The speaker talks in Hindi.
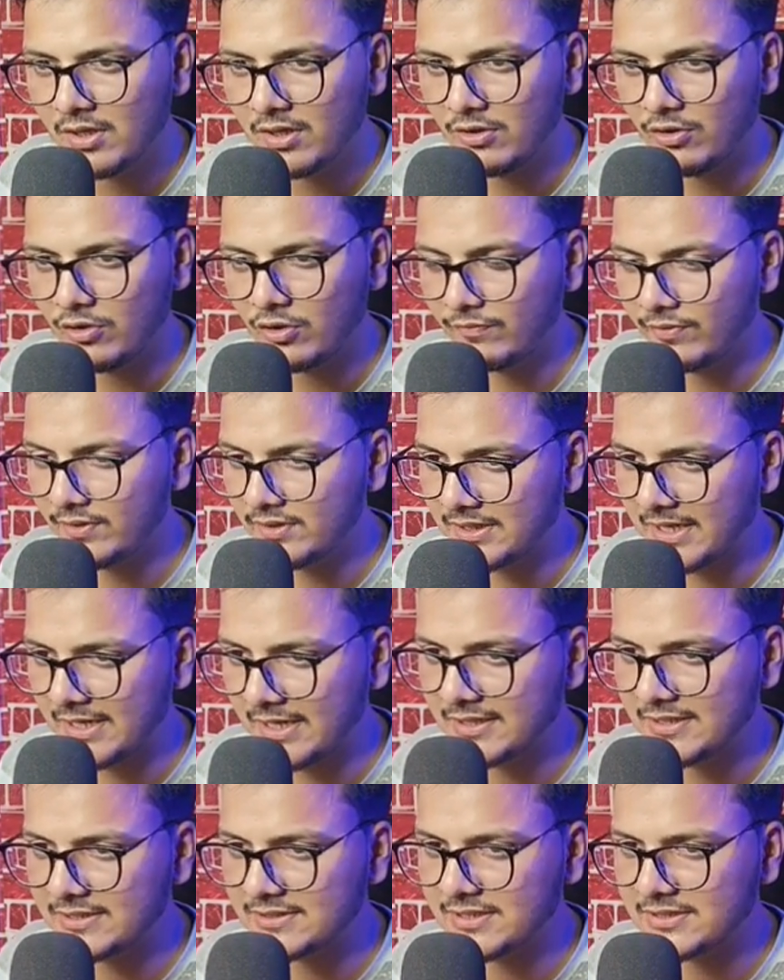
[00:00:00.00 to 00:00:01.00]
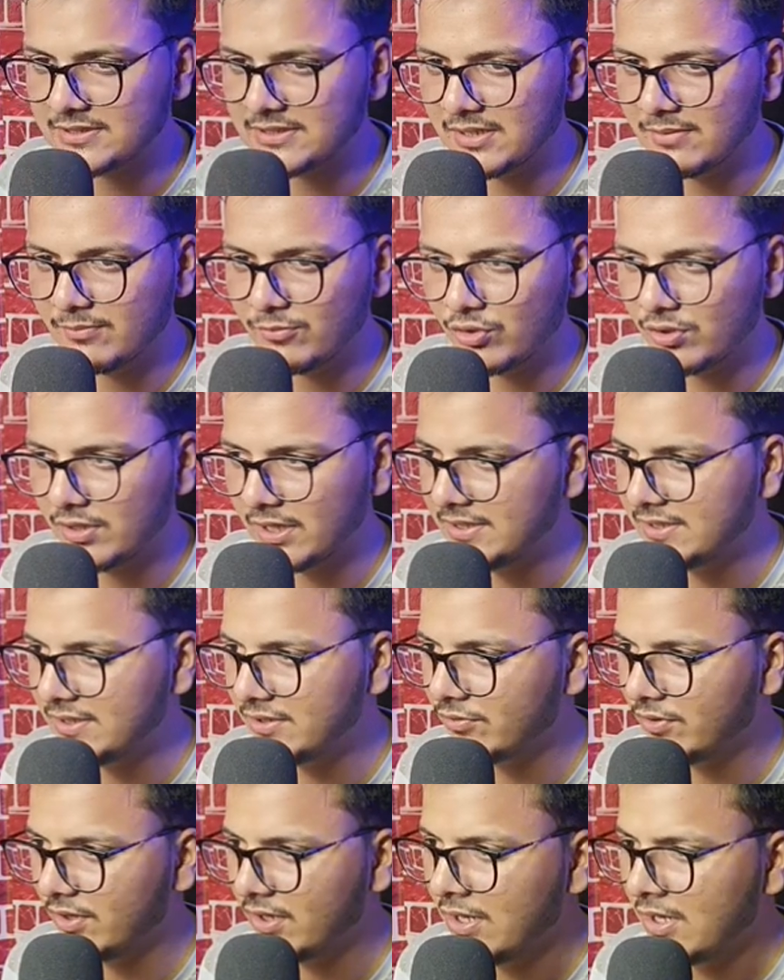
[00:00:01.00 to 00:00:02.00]
और फिर कहते हैं सर चैनल मोनोटाइज नहीं
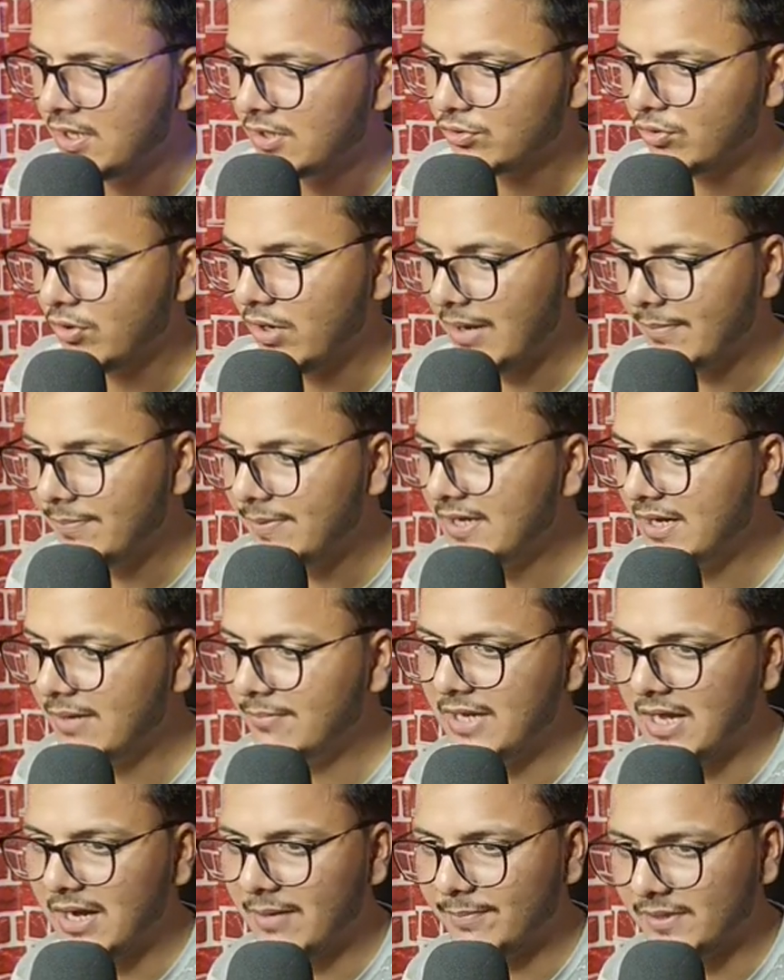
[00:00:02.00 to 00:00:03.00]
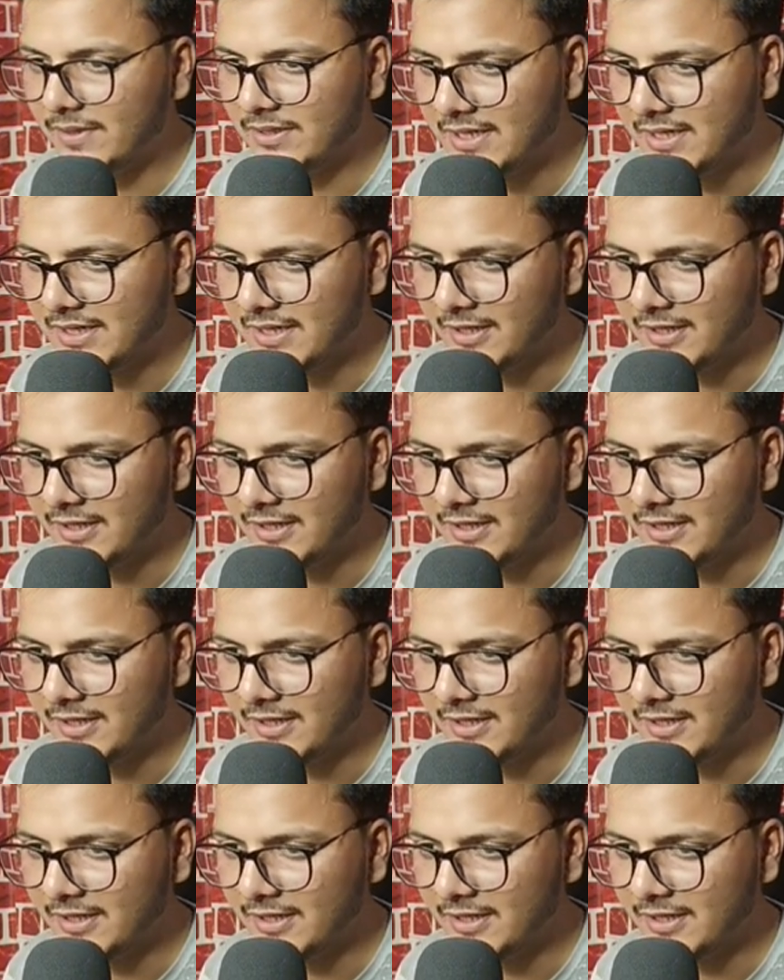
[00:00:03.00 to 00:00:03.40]
हुआ तो अभी हम यहाँ पर देख रहे